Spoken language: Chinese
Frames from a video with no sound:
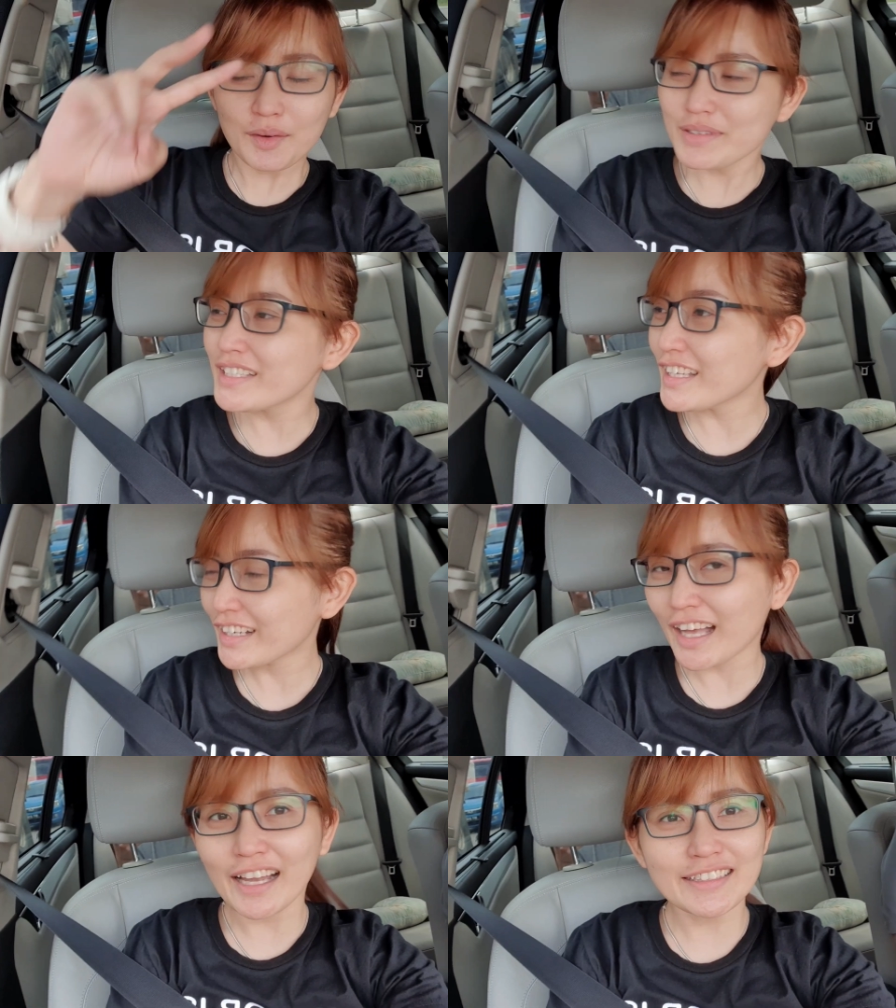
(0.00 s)
我们今天
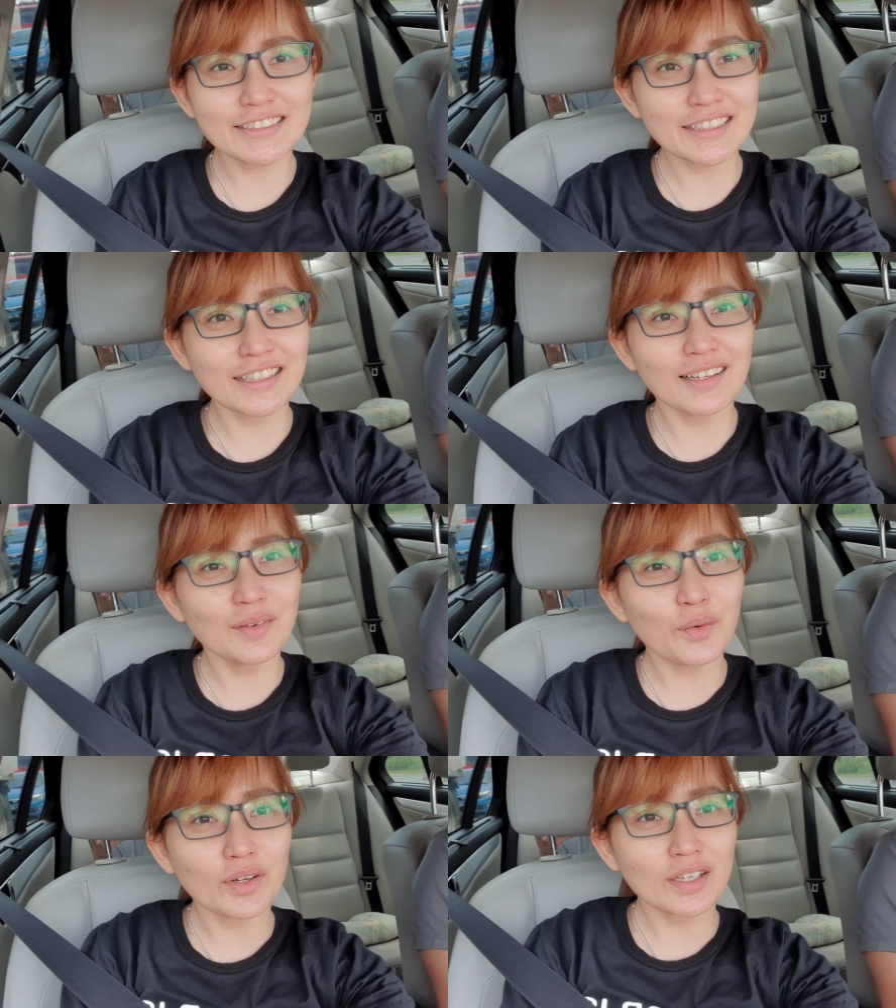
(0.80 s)
开心呢，
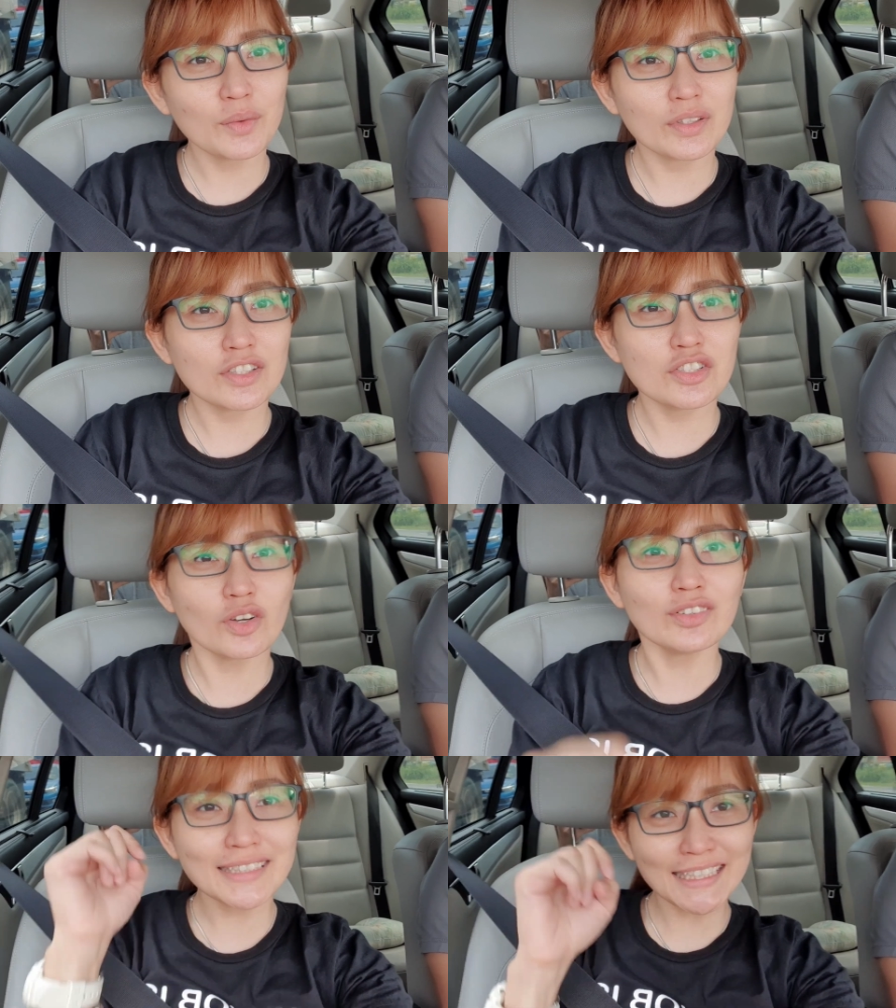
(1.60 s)
我跟我的兄
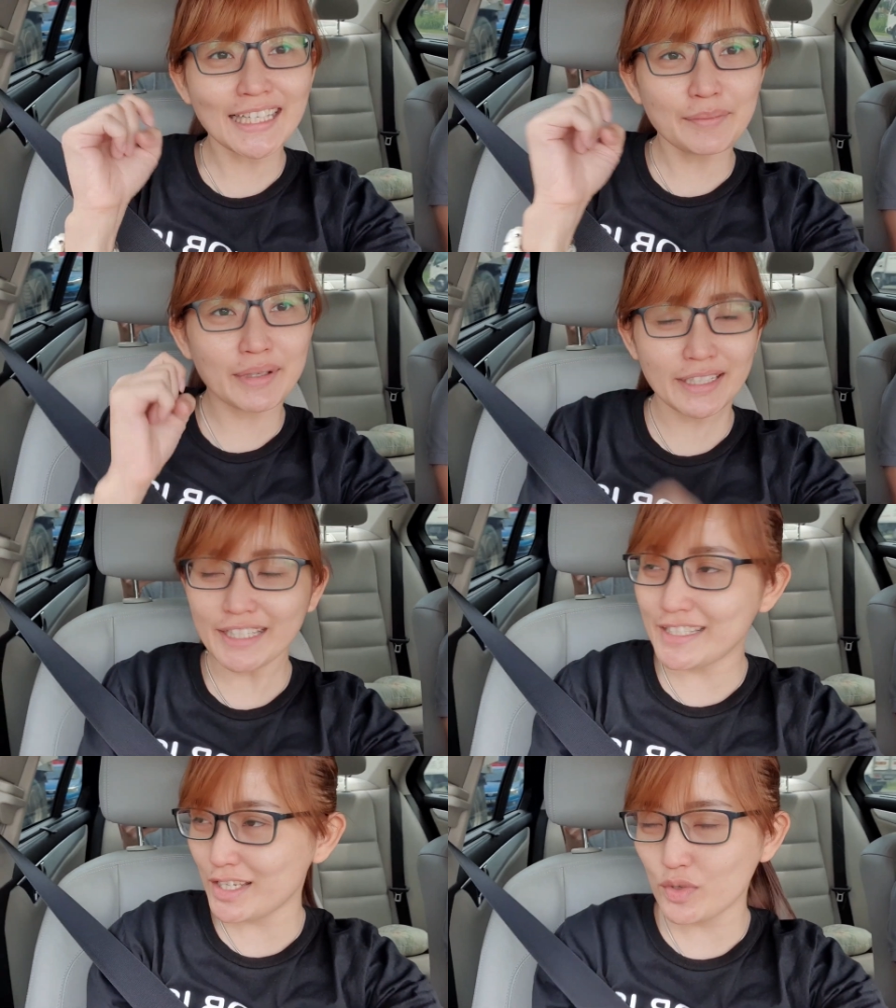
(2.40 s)
弟们一
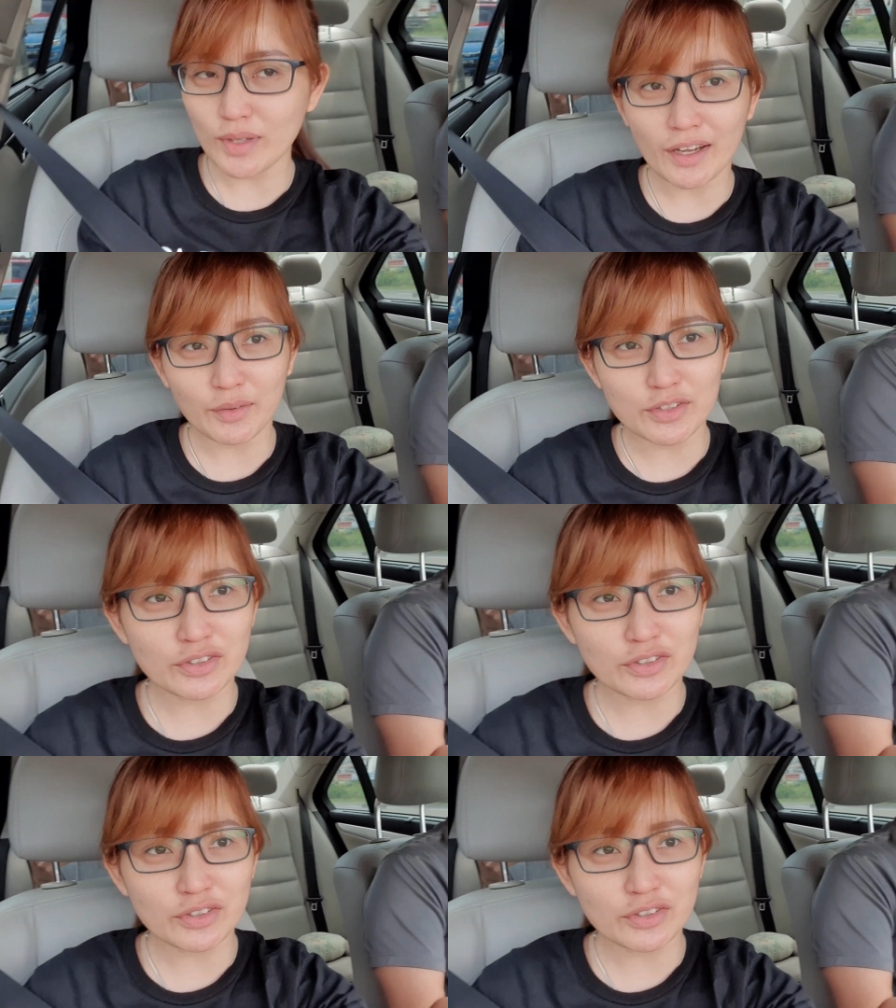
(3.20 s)
起出来。我